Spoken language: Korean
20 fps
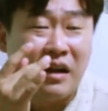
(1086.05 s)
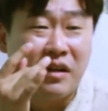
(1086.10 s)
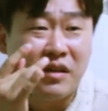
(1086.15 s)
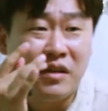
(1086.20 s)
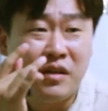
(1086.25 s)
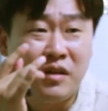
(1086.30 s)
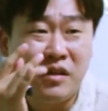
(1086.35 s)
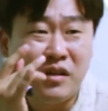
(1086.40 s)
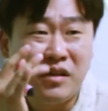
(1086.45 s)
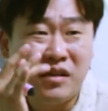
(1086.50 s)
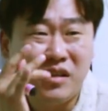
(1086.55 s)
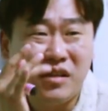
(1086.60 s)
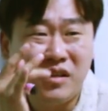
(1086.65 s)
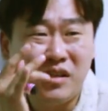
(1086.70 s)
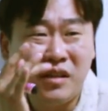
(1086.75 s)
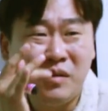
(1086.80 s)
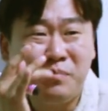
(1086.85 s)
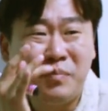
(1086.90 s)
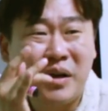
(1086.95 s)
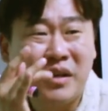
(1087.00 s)
이
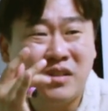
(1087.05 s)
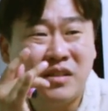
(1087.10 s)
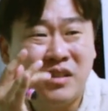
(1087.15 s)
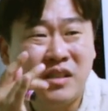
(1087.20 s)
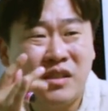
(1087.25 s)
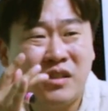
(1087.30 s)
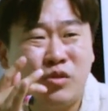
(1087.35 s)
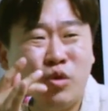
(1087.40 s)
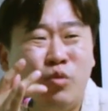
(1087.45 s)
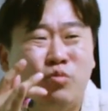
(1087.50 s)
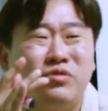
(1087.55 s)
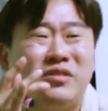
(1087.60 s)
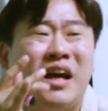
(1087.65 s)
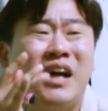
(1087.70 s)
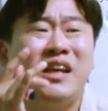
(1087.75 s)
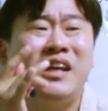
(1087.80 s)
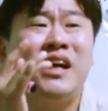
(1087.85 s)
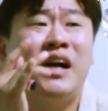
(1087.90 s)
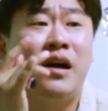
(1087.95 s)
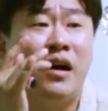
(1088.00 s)
이빨들이 너무
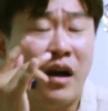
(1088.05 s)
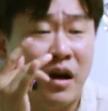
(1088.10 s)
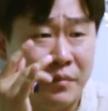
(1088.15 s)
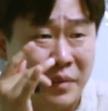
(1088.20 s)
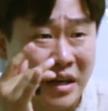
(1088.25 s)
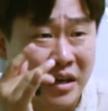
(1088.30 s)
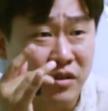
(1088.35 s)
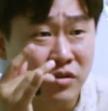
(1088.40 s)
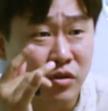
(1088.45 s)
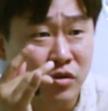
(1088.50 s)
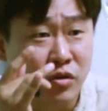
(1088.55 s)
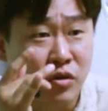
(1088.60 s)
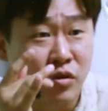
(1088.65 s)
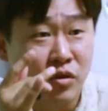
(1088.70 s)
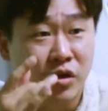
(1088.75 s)
사기가 많았었던